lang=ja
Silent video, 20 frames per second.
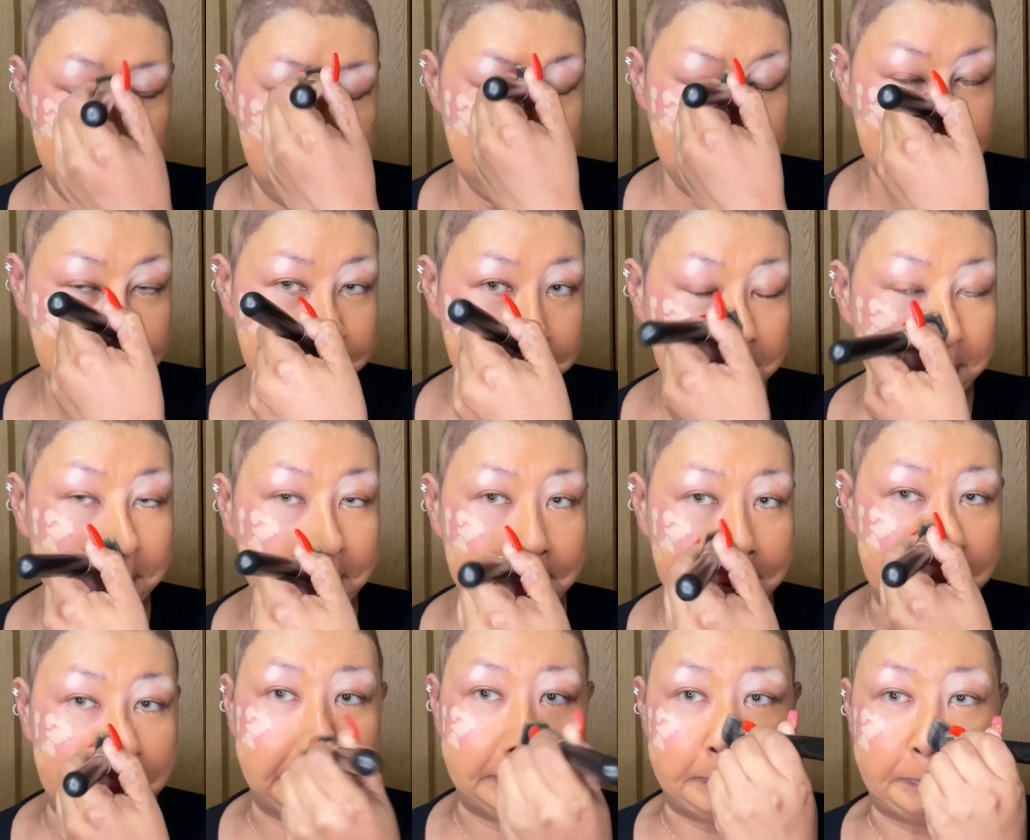インスタとか
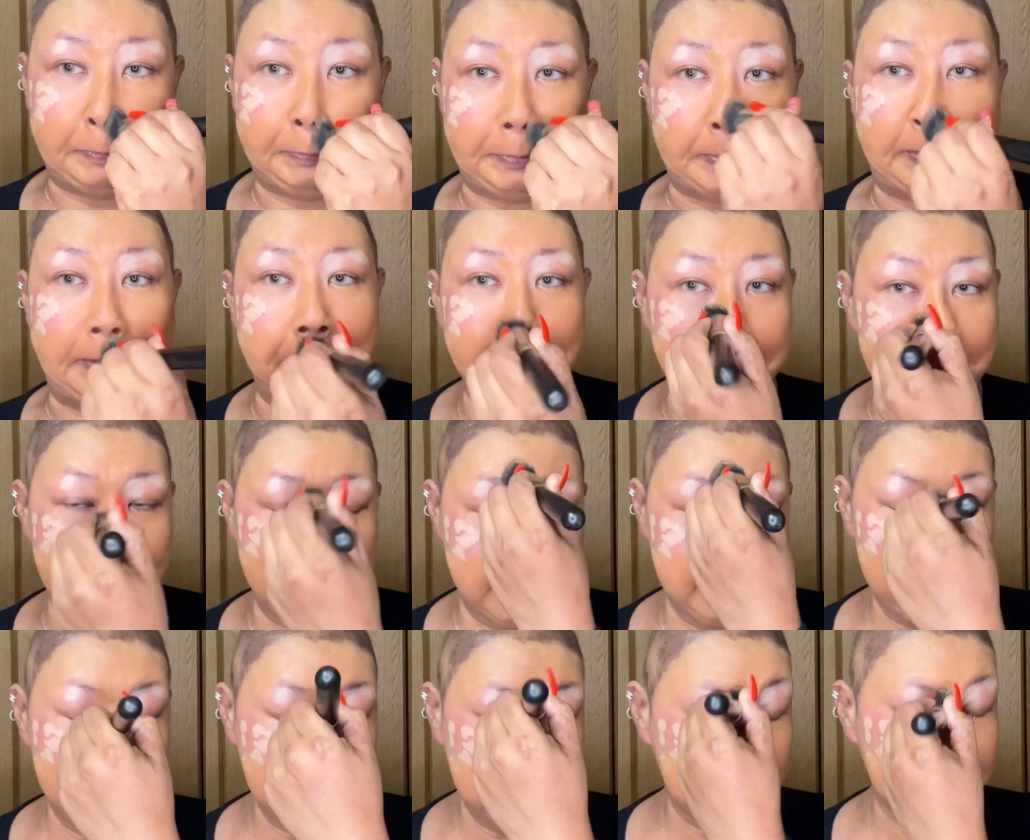TikTok でよく拝
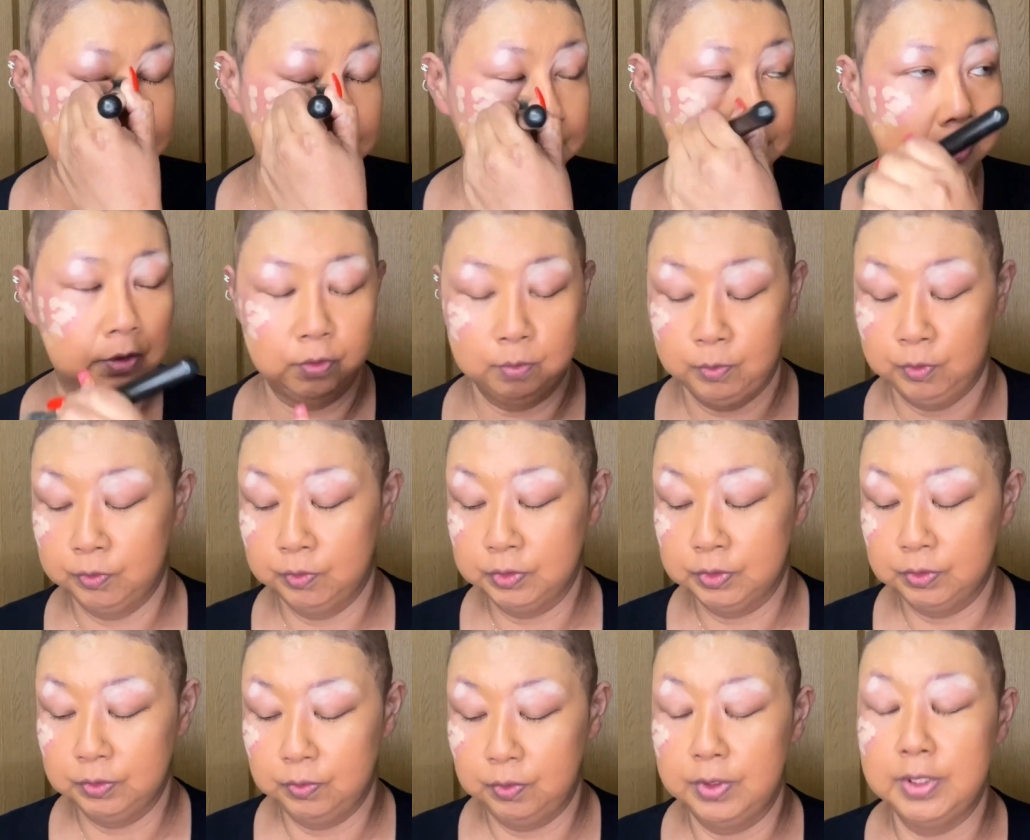見するんだけどもの
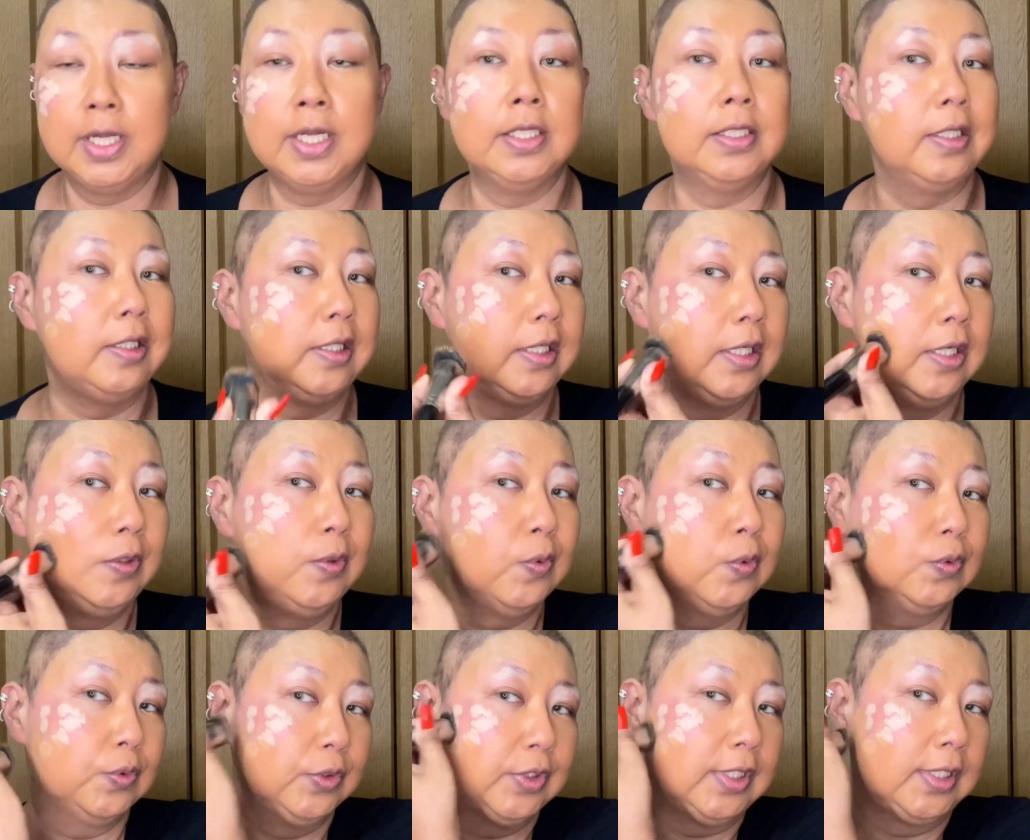すごいなってできる
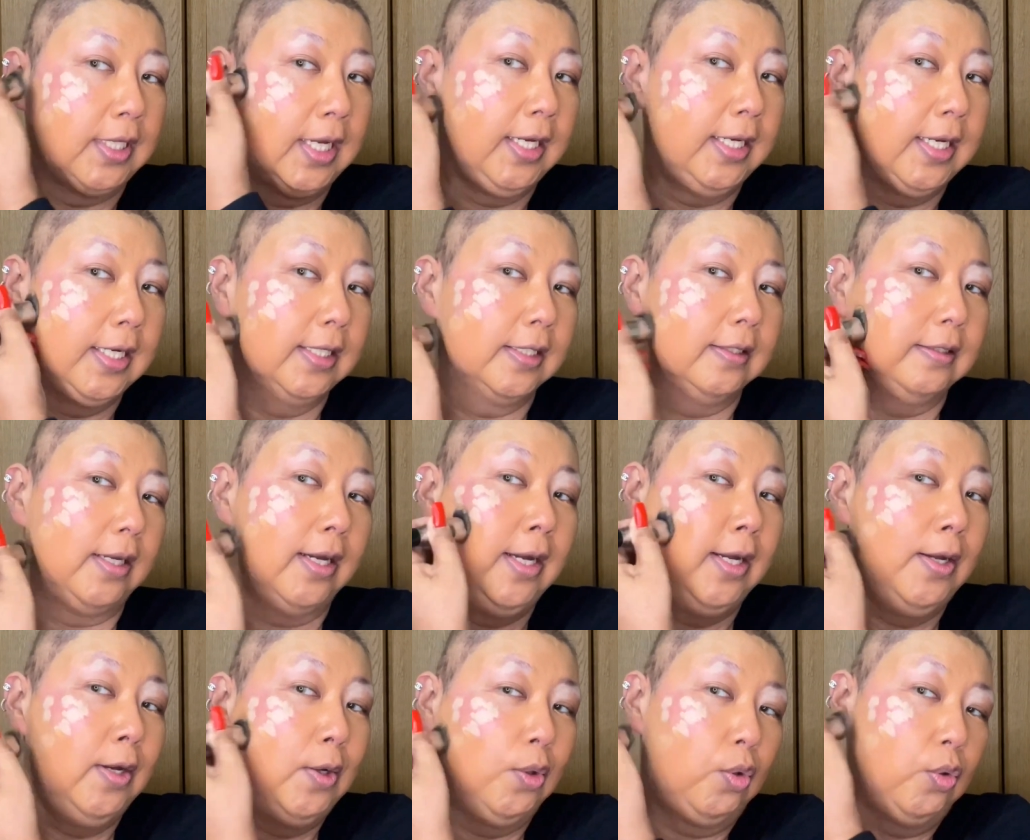ことじゃないなって
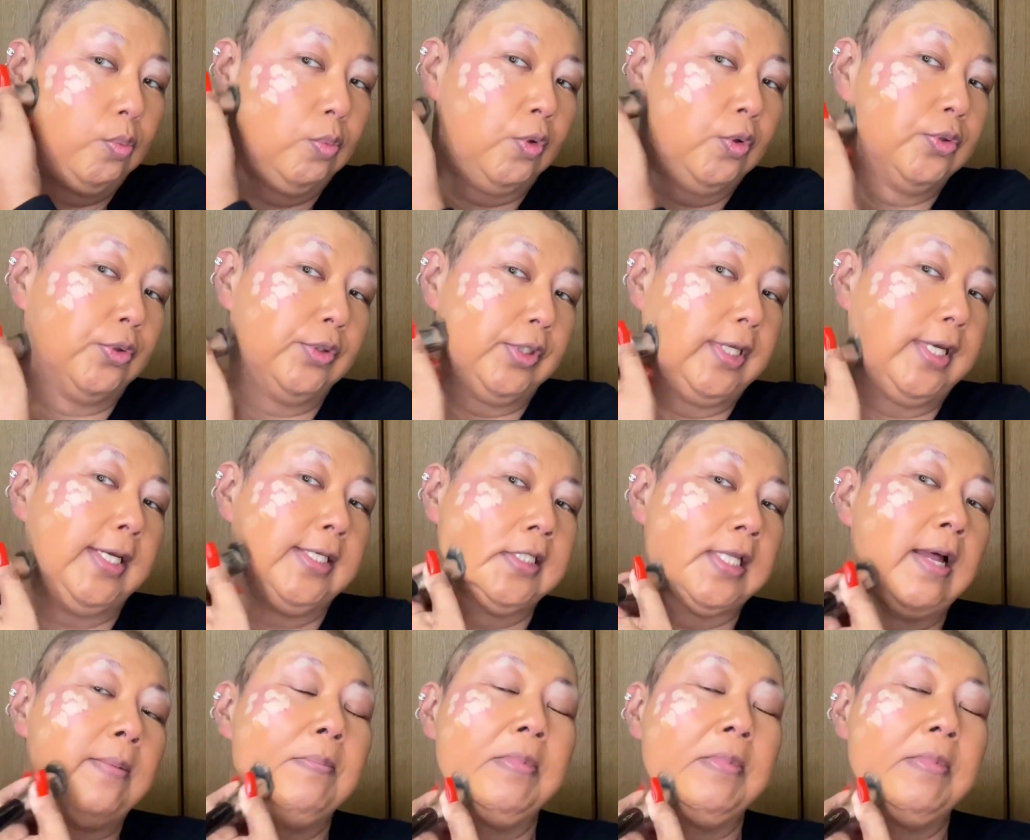思うのでさん